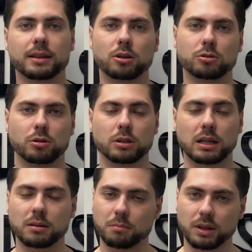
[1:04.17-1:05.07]
– это
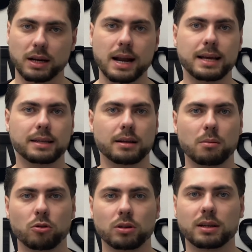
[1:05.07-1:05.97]
результат многолетней
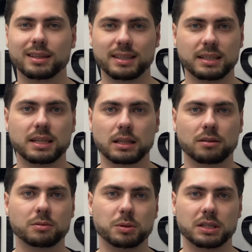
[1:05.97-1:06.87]
работы
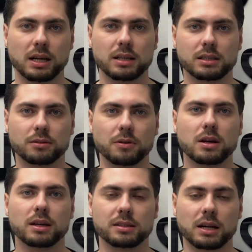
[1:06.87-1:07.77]
десятков специалистов
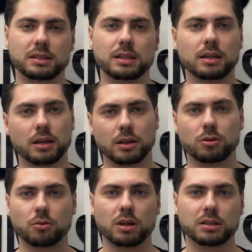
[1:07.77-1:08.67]
из России и
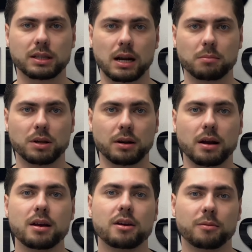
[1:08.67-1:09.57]
других стран мира.
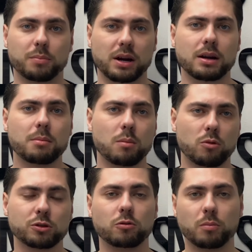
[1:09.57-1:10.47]
Программа
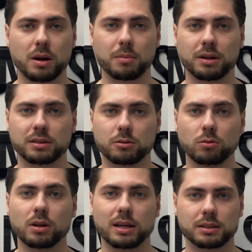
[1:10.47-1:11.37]
Moscow Barbering
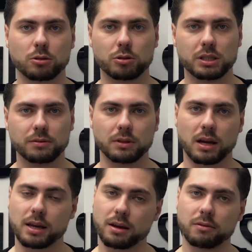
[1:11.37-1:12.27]
School
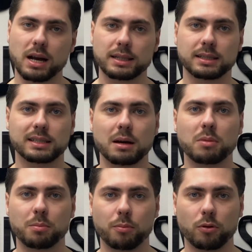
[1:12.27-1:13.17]
эксклюзивна и является
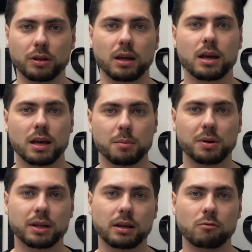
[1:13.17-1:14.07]
самой полной и
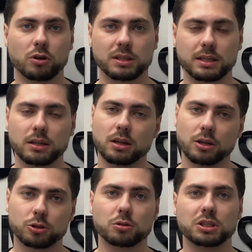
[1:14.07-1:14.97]
передовой из тех,
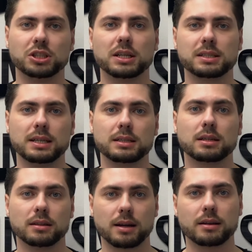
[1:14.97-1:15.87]
что сейчас
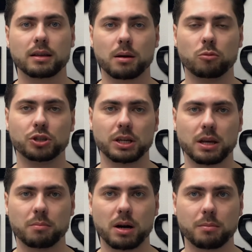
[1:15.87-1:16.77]
есть на рынке
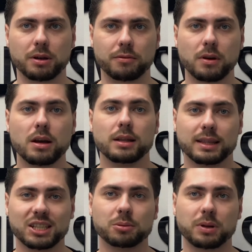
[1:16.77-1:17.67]
обучения барберов.
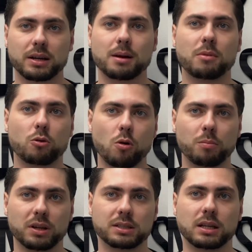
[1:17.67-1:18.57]
Наша программа
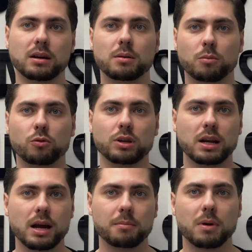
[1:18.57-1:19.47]
комплексна, мы
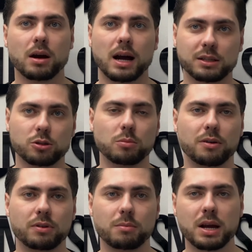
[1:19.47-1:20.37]
уделяем особое
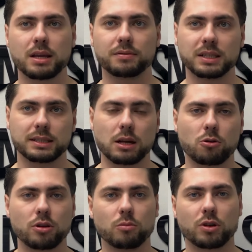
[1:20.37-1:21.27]
внимание
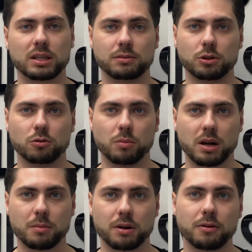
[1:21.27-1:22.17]
всестороннему развитию
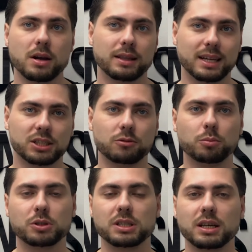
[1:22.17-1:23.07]
барберов. Наши
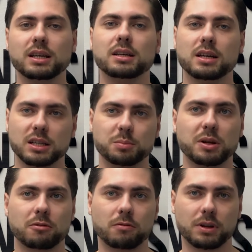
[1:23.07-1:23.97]
выпускники с
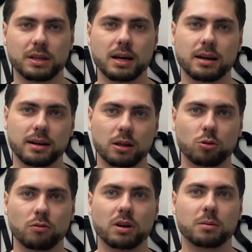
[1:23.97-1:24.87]
первого дня
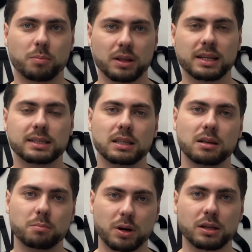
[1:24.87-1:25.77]
готовы к
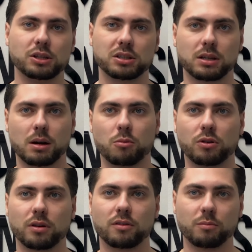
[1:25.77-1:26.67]
полноценной практической
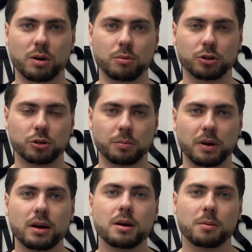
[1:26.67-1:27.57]
работе в барбершопе.